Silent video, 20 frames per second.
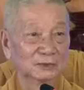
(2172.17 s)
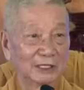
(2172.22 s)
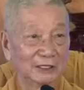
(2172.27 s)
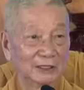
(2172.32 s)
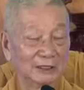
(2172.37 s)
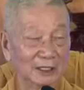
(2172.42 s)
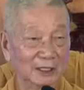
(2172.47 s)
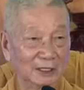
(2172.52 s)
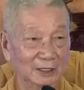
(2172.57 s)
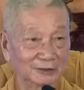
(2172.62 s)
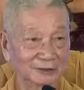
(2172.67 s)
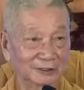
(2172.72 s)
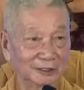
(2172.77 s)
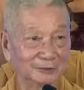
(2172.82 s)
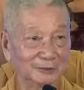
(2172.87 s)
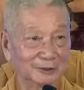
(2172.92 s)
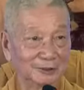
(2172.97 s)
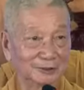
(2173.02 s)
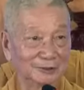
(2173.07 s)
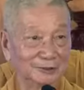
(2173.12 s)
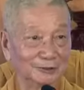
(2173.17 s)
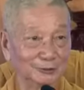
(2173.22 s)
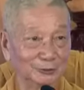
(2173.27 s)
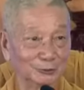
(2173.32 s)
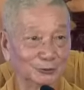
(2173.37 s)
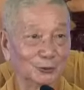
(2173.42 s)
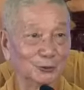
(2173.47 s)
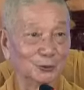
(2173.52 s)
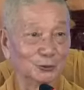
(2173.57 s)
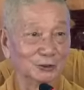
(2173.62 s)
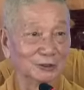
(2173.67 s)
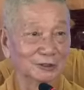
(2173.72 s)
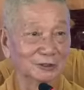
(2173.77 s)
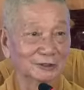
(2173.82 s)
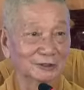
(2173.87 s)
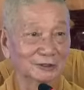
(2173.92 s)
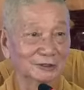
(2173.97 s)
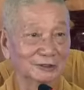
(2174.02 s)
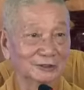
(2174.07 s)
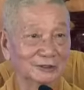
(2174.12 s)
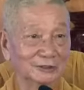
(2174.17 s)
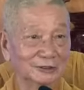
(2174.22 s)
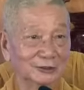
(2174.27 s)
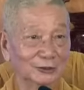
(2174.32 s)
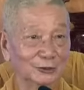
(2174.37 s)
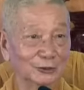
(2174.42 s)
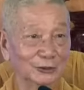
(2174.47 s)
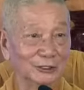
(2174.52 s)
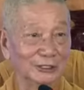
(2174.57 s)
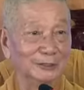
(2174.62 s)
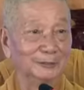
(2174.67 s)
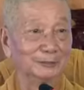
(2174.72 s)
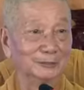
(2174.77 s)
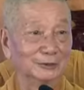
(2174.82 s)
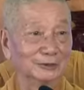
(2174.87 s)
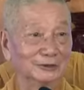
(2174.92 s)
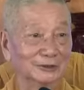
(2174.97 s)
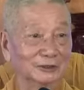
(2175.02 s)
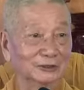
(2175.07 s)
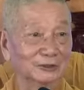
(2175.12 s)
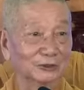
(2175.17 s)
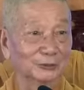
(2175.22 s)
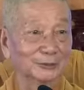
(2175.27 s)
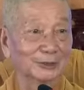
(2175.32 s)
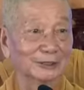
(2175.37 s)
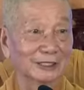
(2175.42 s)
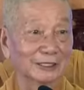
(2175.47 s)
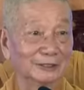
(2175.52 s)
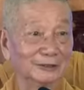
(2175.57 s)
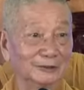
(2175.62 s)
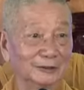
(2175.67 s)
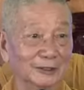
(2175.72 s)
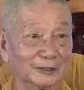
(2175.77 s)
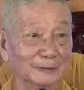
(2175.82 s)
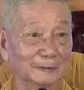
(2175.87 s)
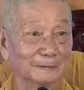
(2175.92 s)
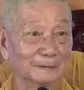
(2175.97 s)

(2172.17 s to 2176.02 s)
Đây là ở trên bước đường tu đó, tôi nghiệm được, tôi mới thấy.